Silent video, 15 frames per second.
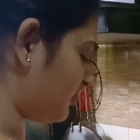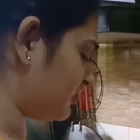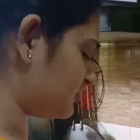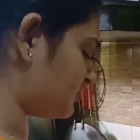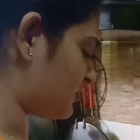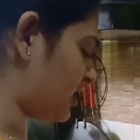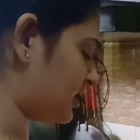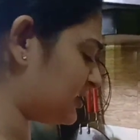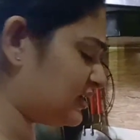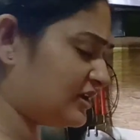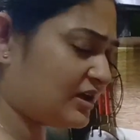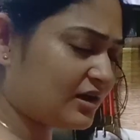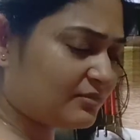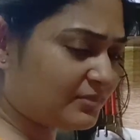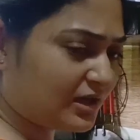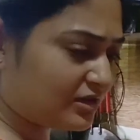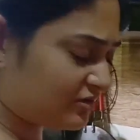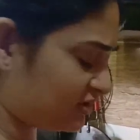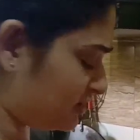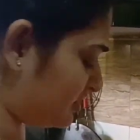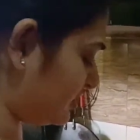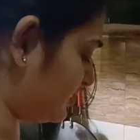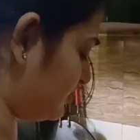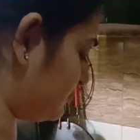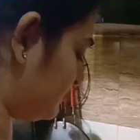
অত খাটনি আর ভালো লাগে না